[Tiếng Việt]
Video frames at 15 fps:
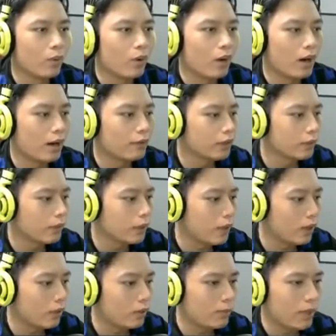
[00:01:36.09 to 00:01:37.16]
thua rơi vào
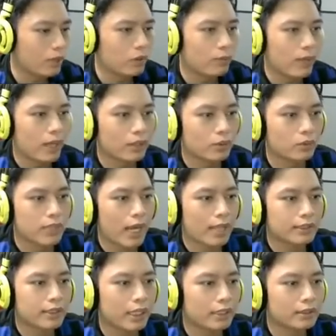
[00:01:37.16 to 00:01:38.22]
đầu của Medu
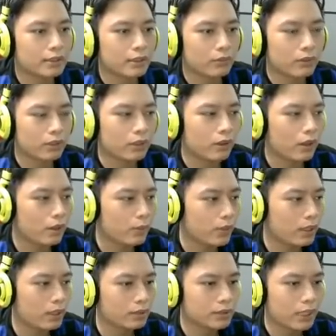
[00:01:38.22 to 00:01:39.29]
Medusa chết trong khi đó là
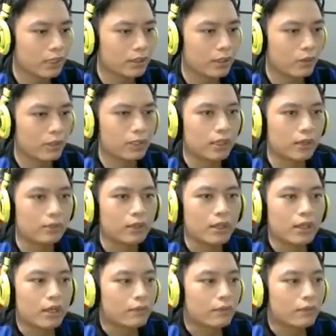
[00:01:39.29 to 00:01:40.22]
Winlander chặn đầu thành công